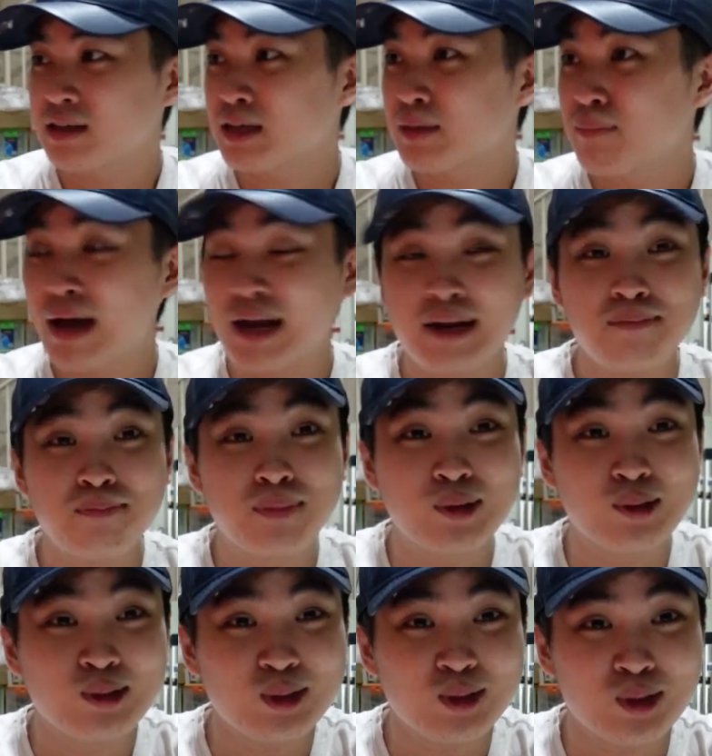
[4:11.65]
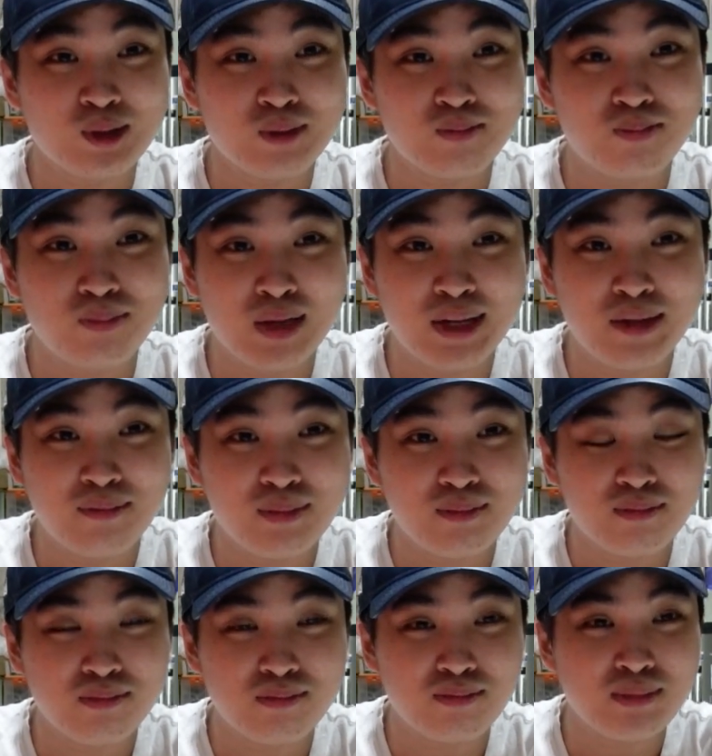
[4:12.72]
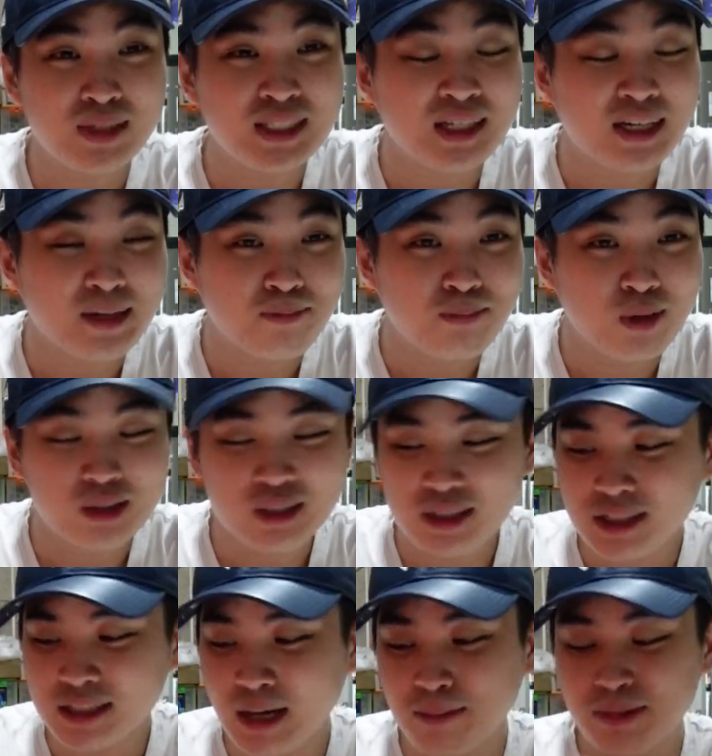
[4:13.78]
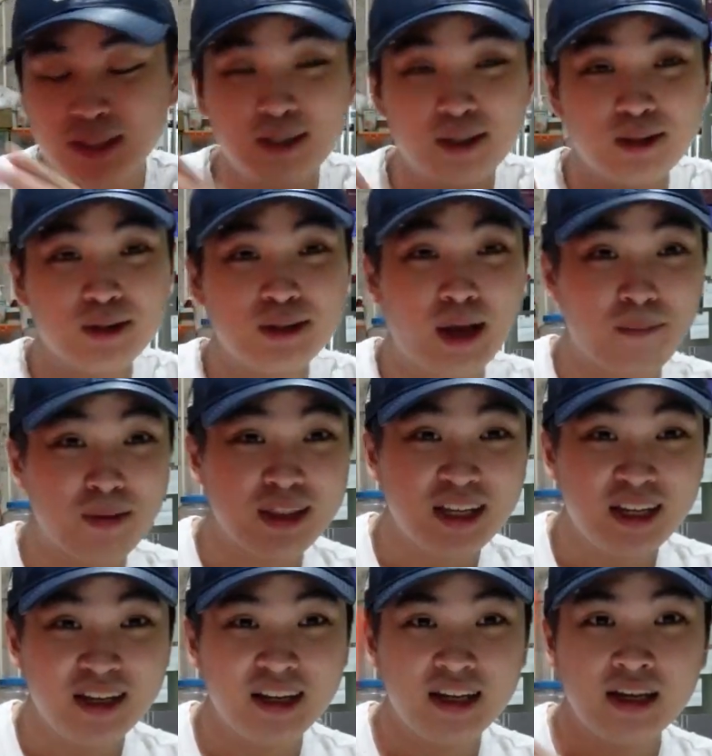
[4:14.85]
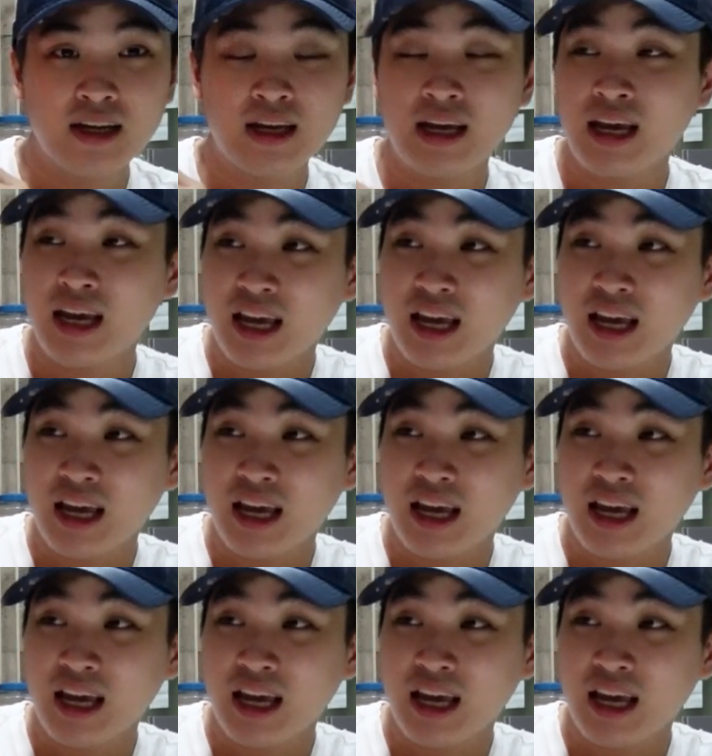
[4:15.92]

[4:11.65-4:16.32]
kemarin beruntung beli mystery box terus habis itu dapat ini,